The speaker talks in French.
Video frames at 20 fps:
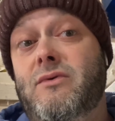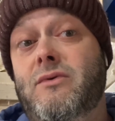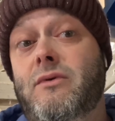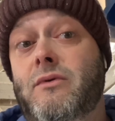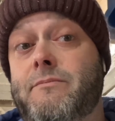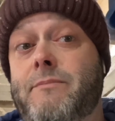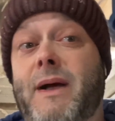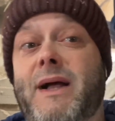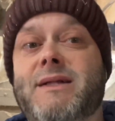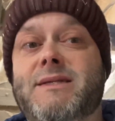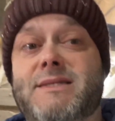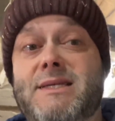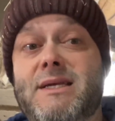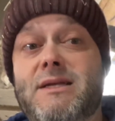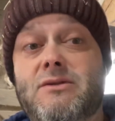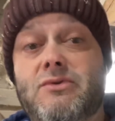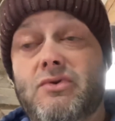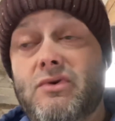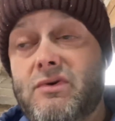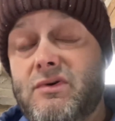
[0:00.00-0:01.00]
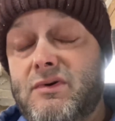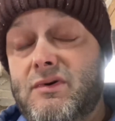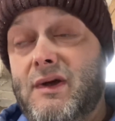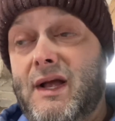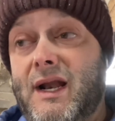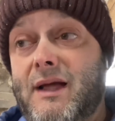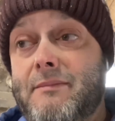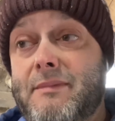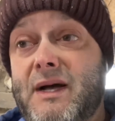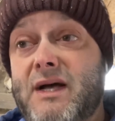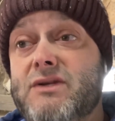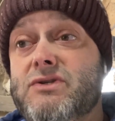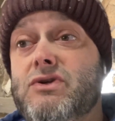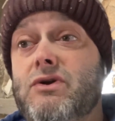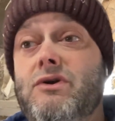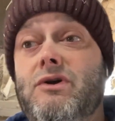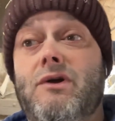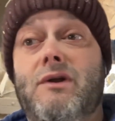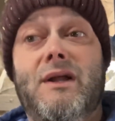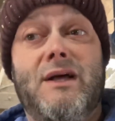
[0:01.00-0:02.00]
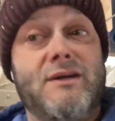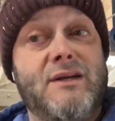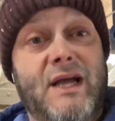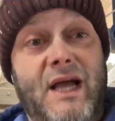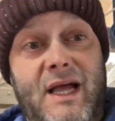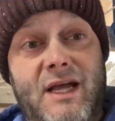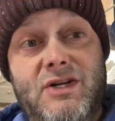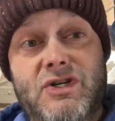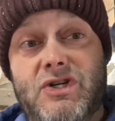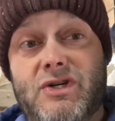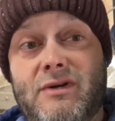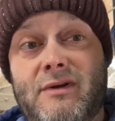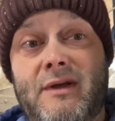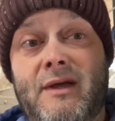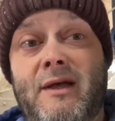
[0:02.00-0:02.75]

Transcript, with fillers: une partie de, à la base de leur langage.